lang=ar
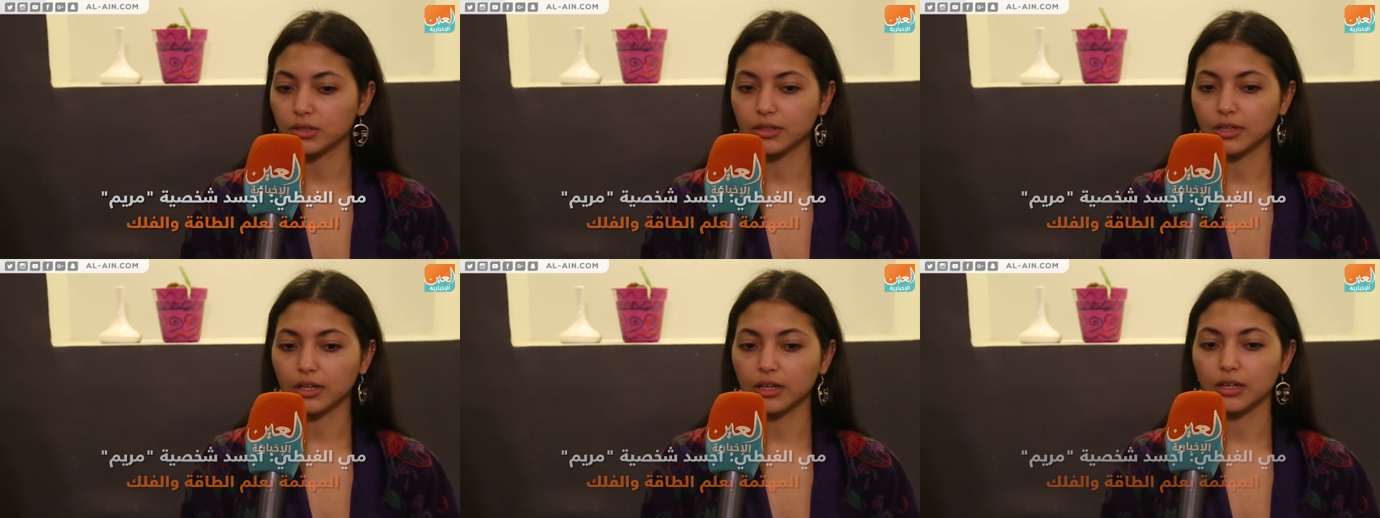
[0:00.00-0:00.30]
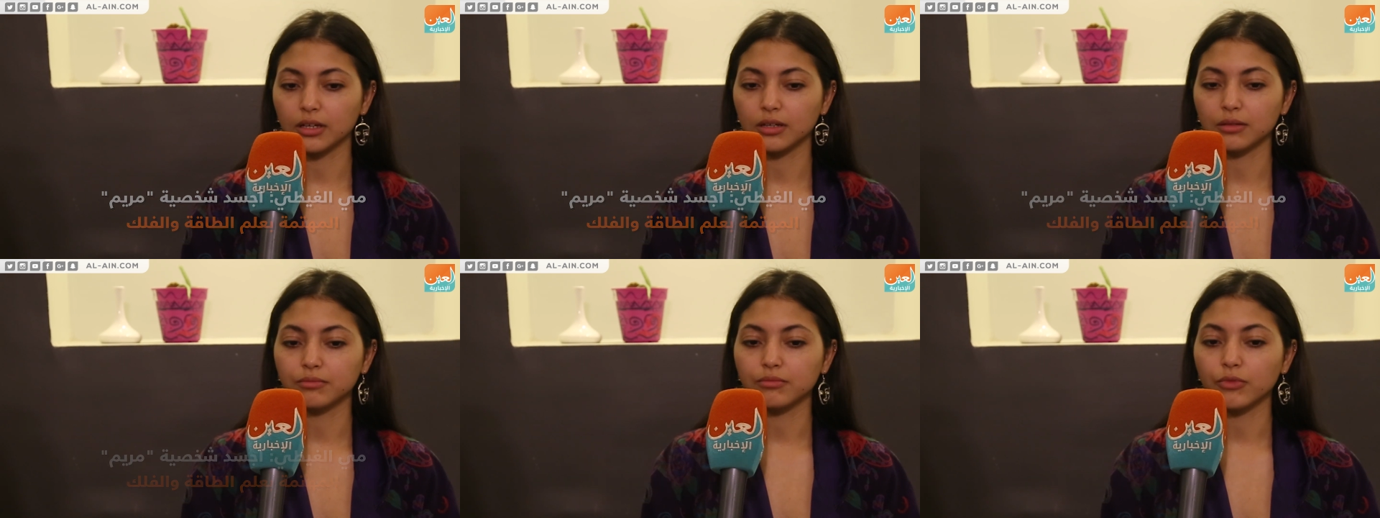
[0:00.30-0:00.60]

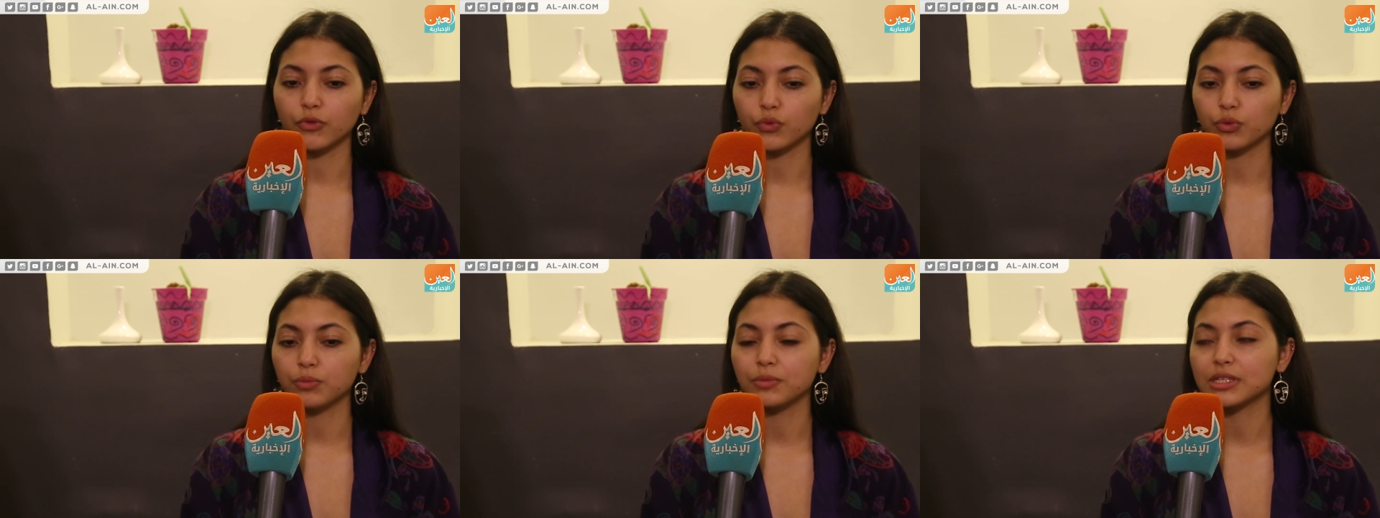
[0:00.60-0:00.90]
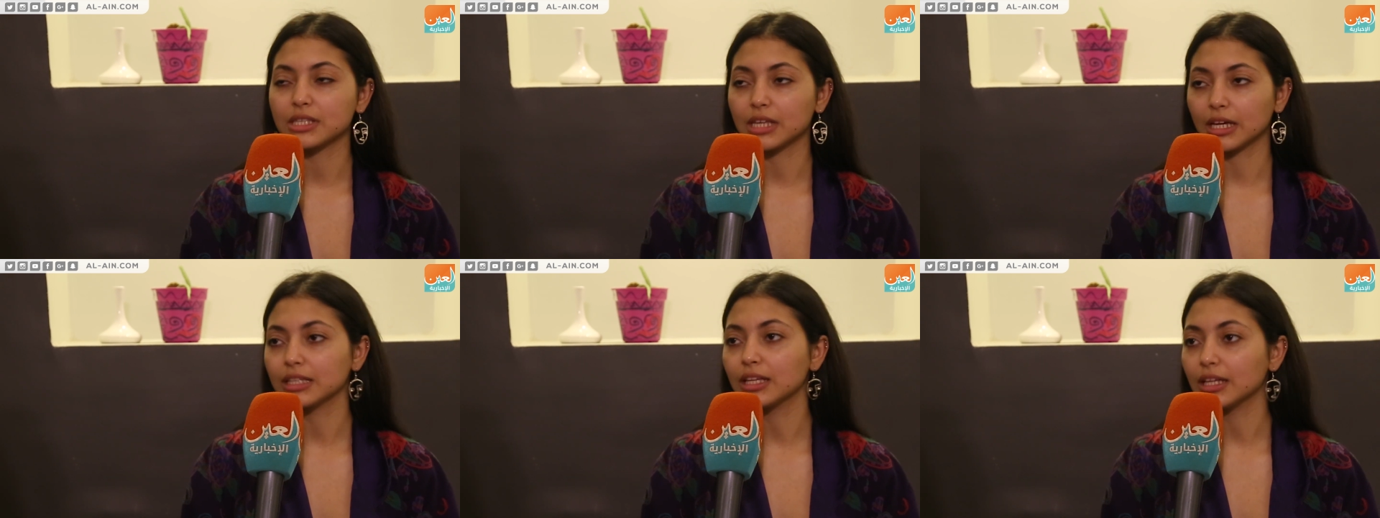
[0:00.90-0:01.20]
ده المفروض
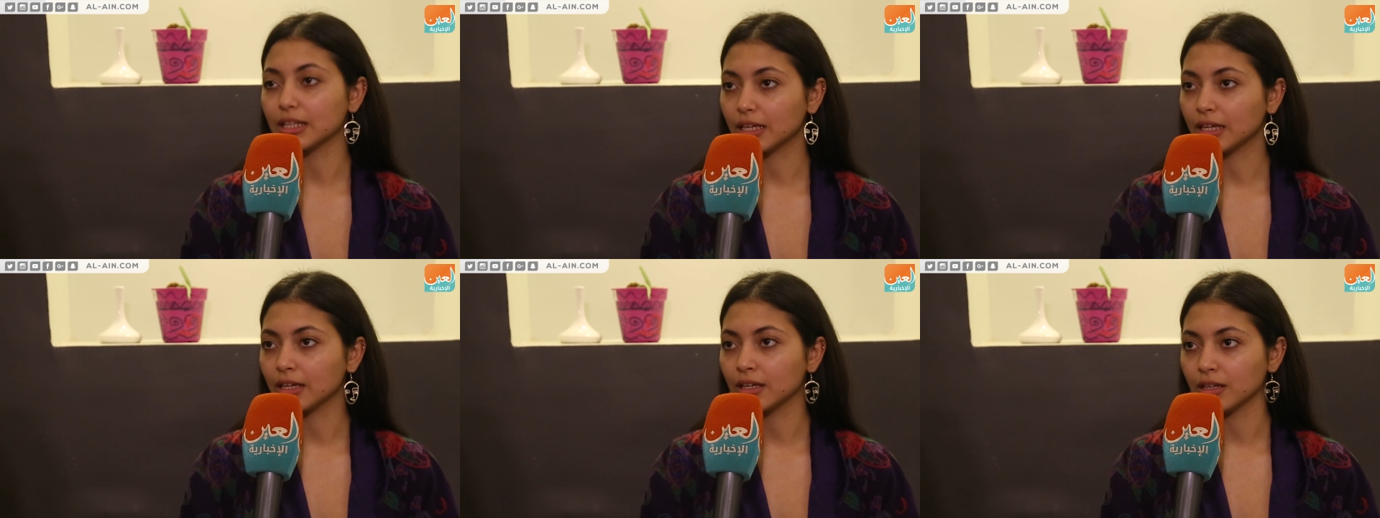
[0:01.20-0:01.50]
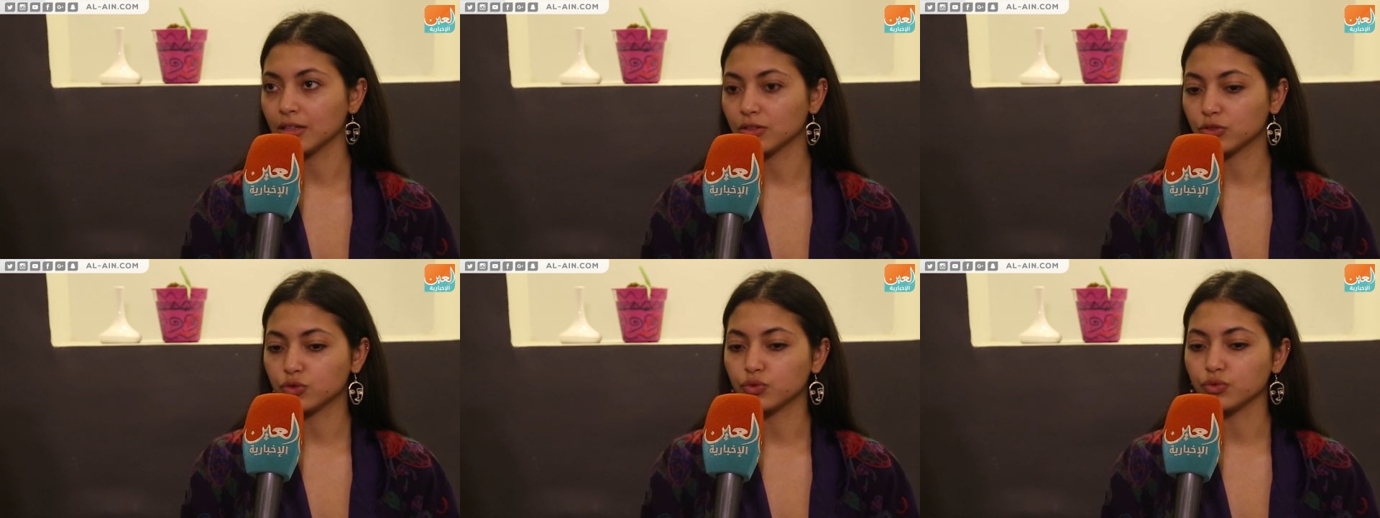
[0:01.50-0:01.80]
بيساعدها ان
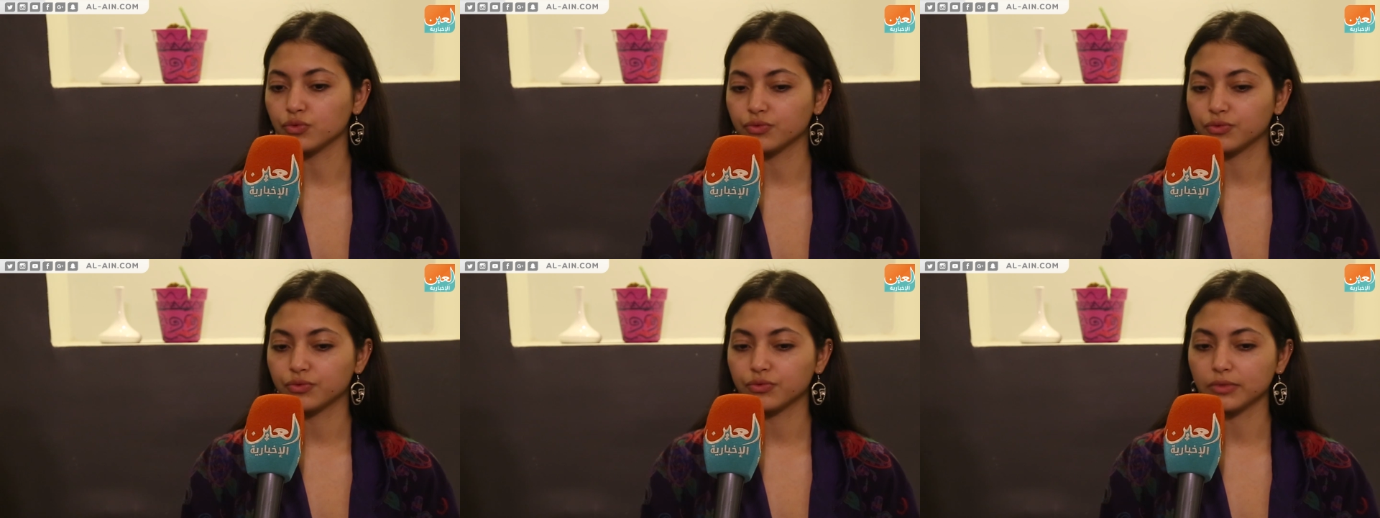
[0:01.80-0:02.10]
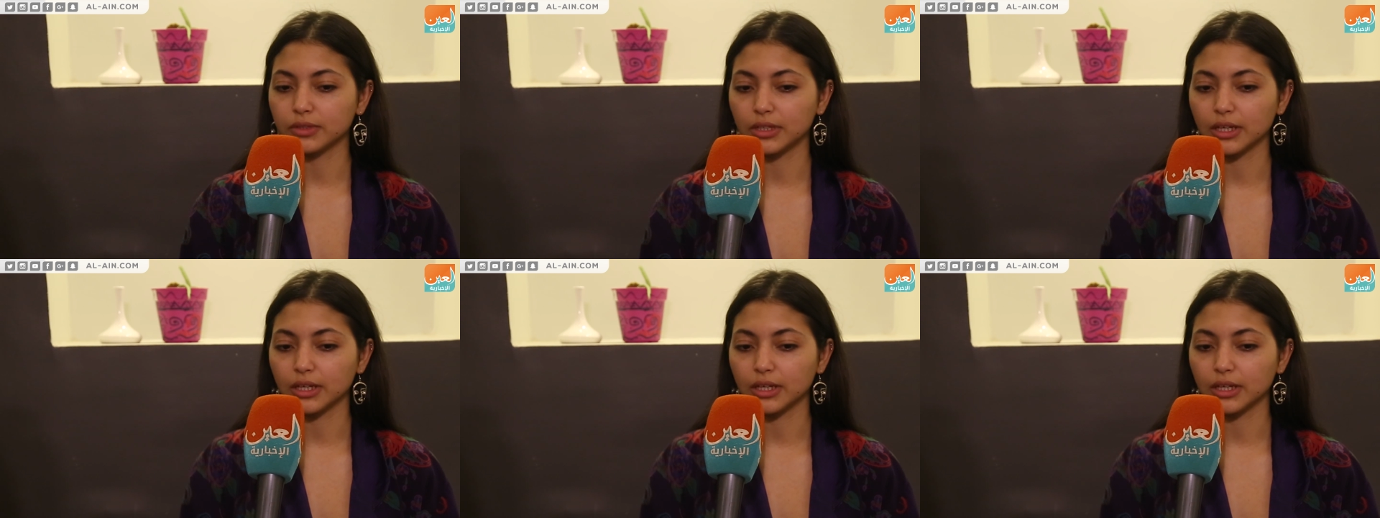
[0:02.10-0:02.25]
هي تشوف